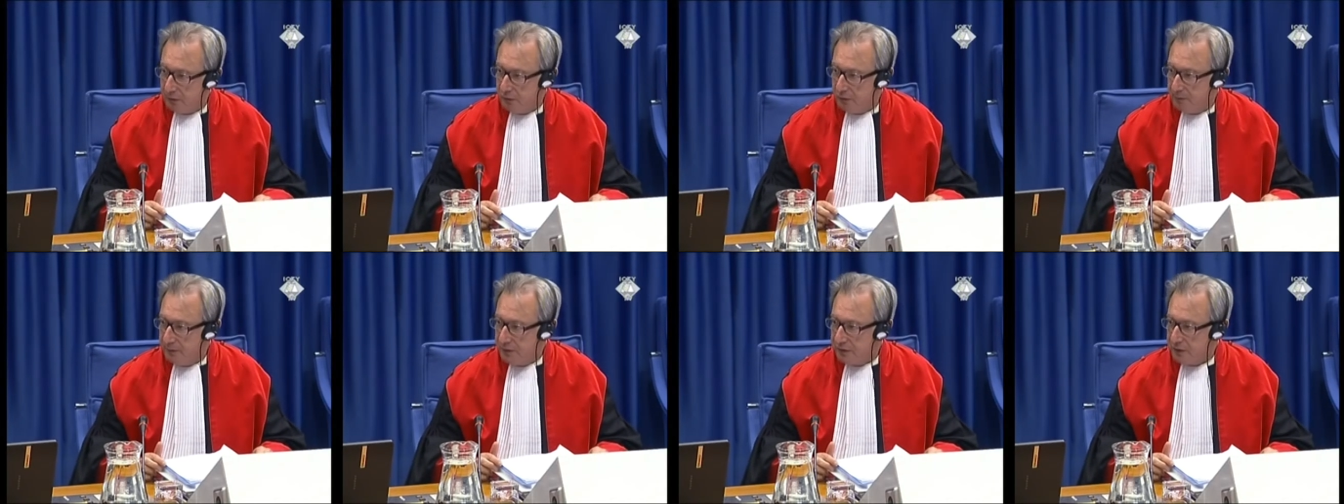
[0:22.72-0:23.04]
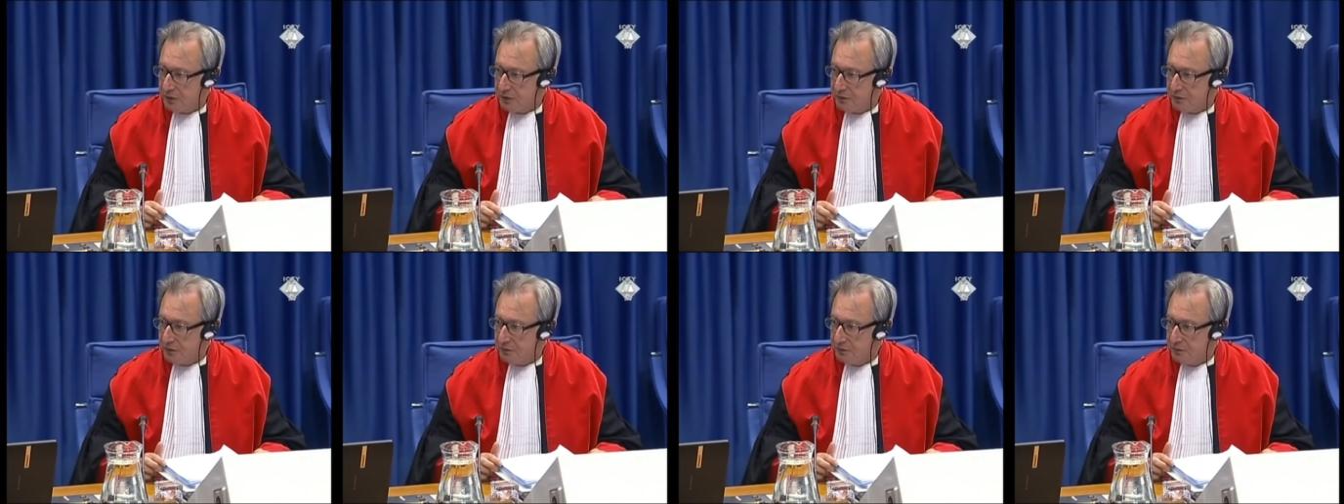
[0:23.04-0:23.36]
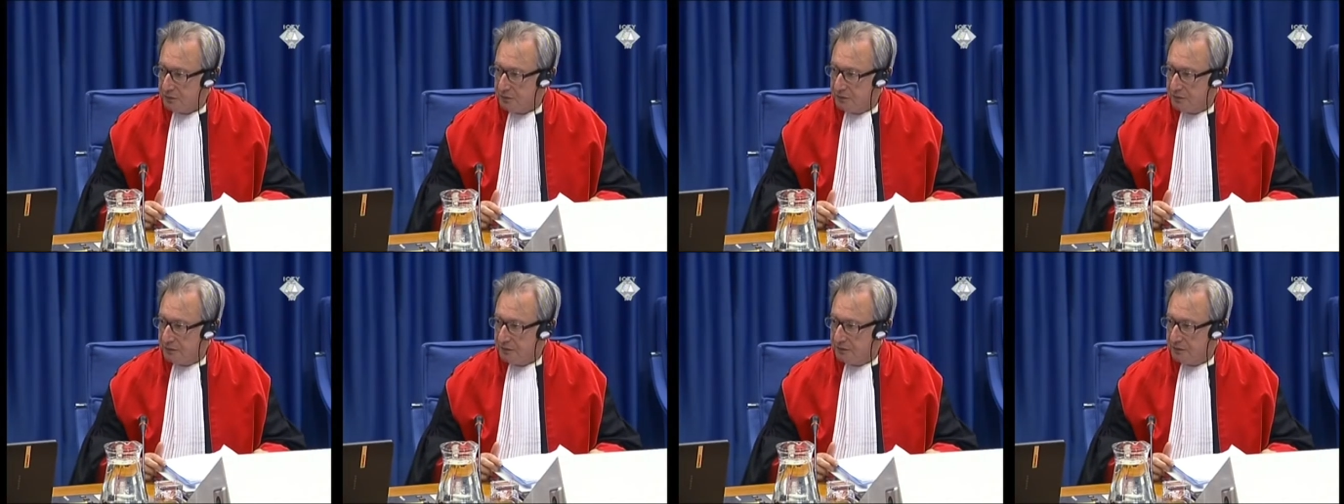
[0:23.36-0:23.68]
avant de
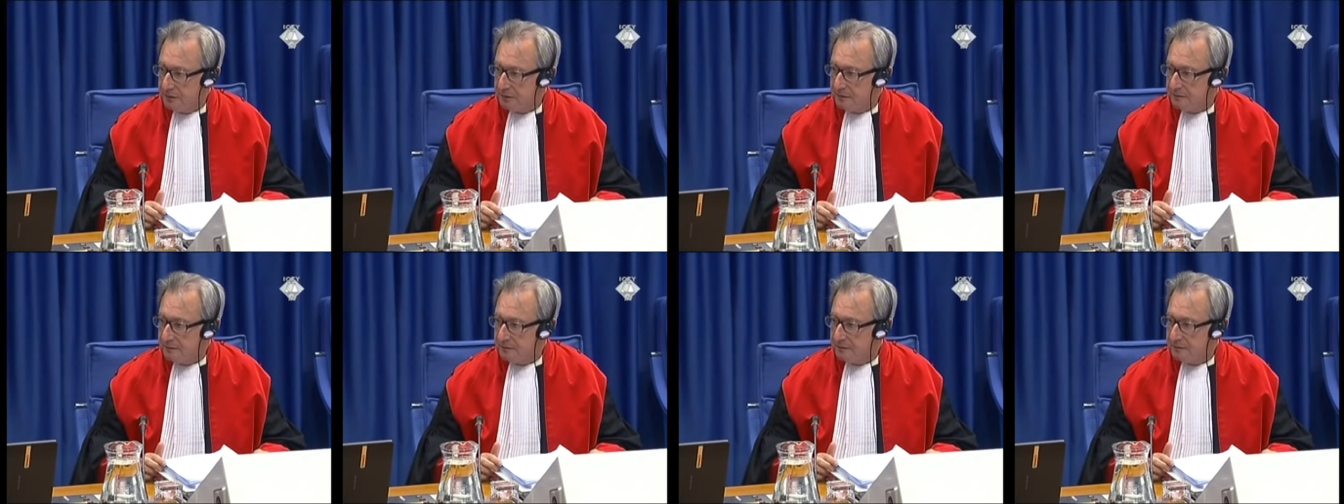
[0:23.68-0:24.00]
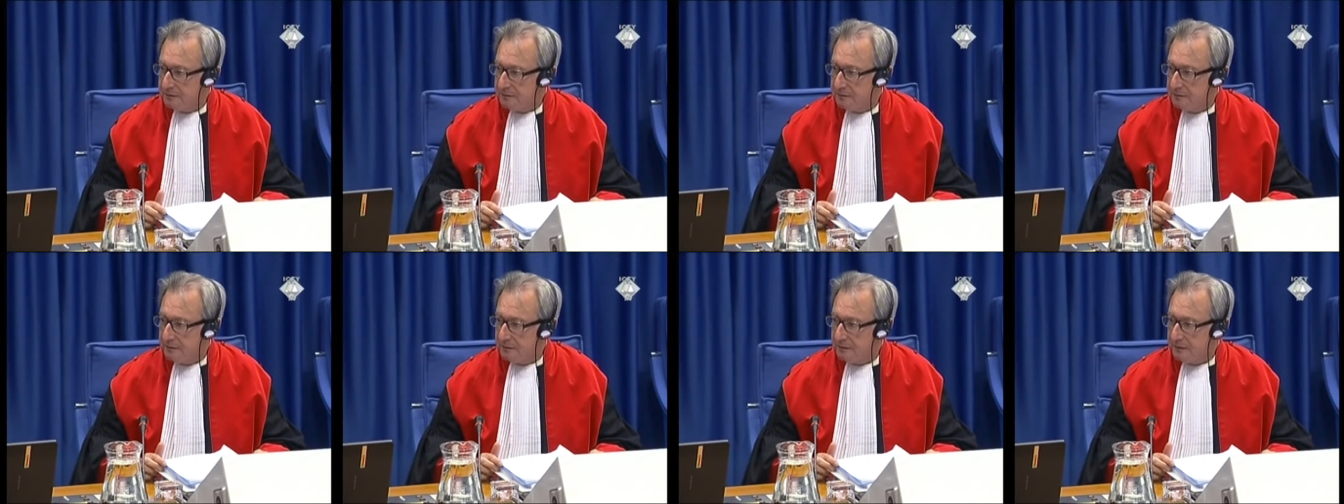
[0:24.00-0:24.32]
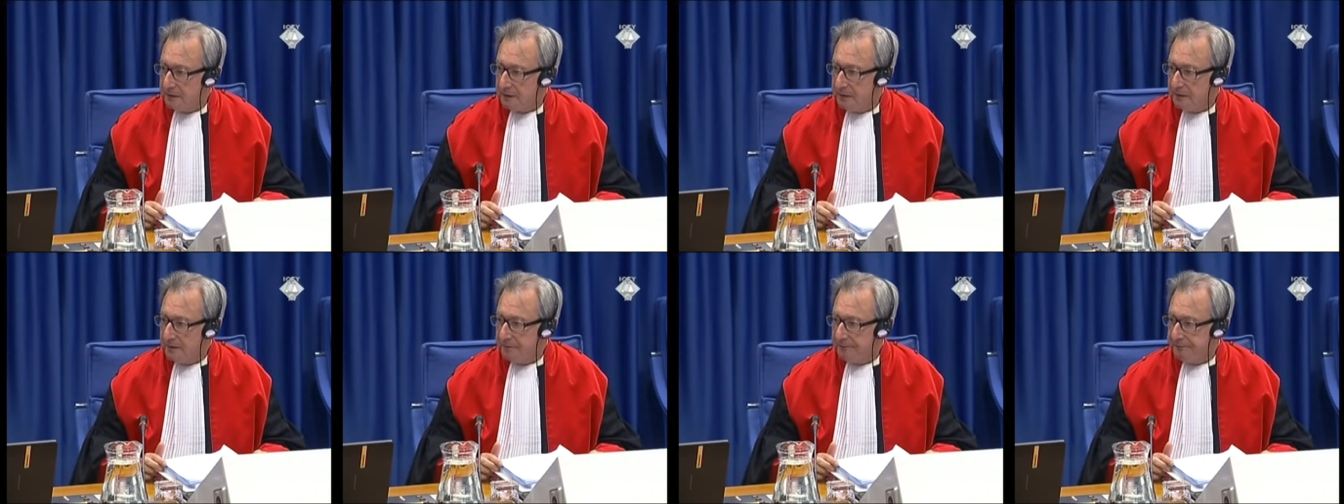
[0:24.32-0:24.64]
commencer, je souhaite
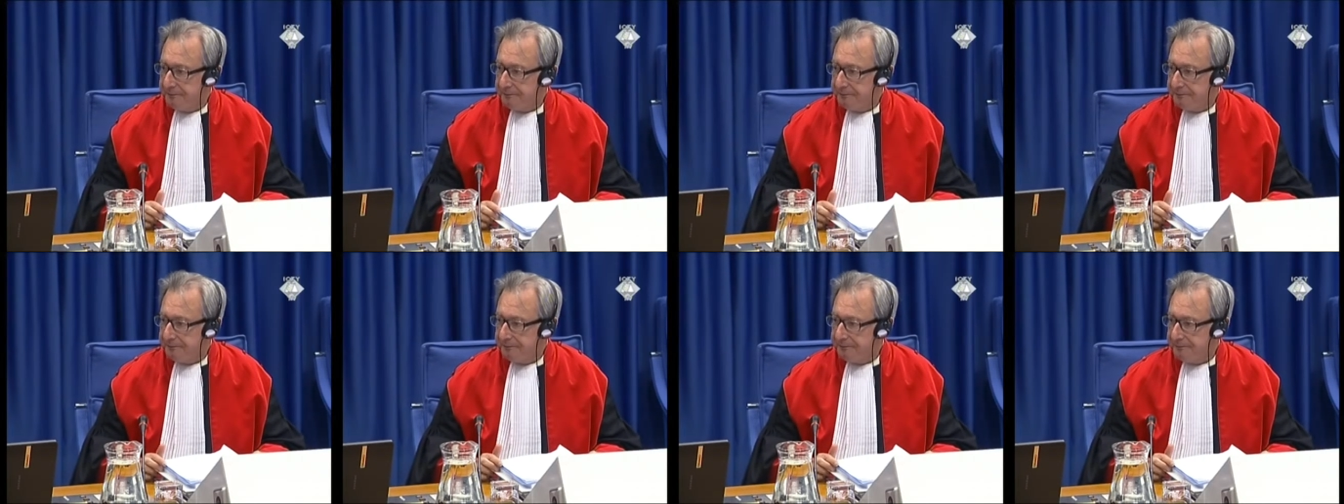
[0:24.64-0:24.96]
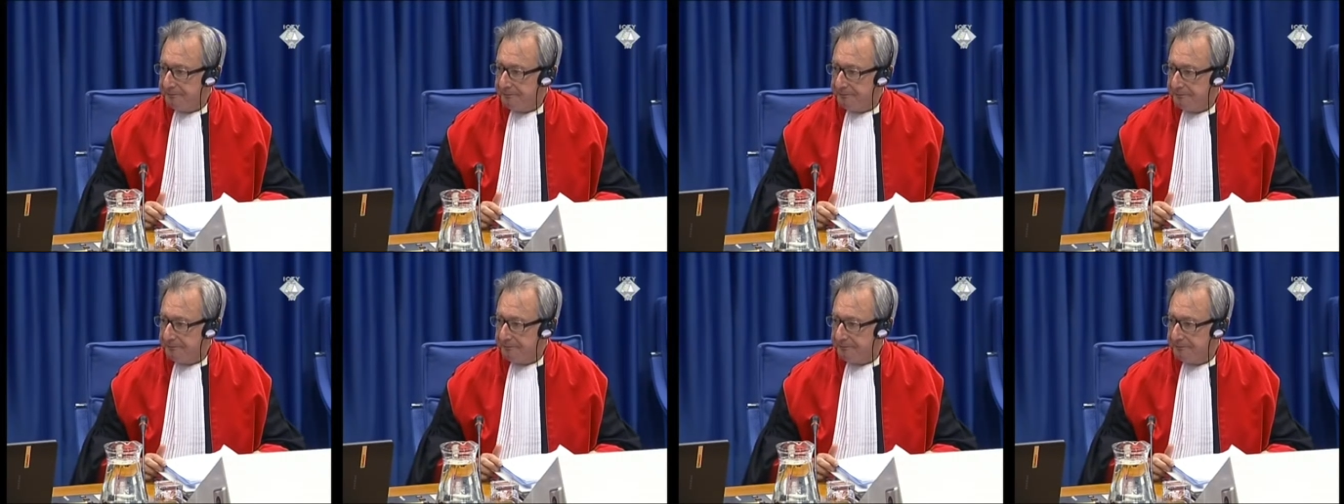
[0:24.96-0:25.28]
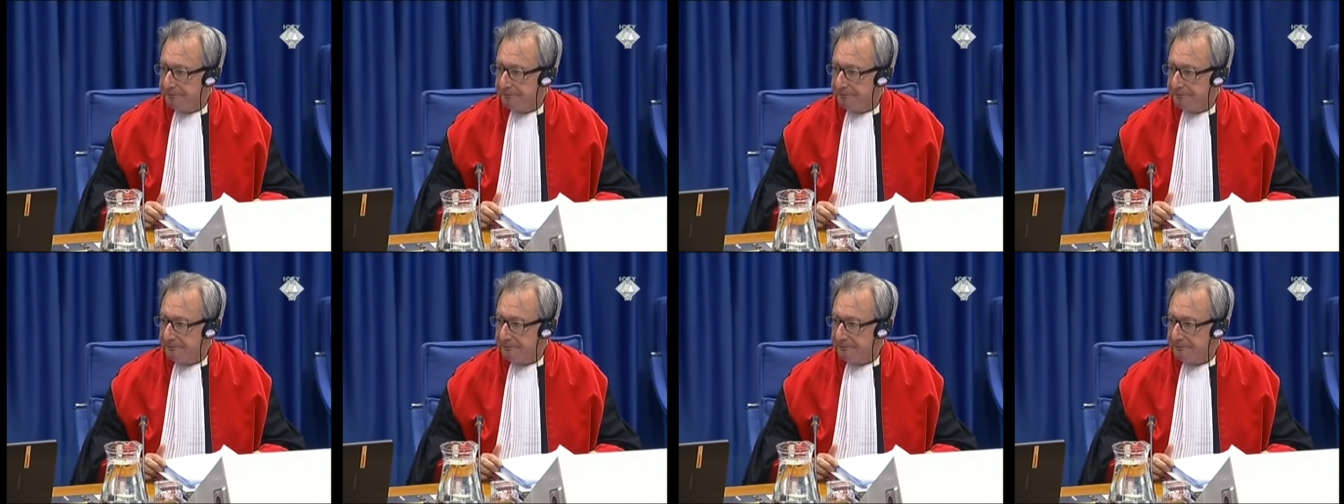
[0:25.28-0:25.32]
m'assurer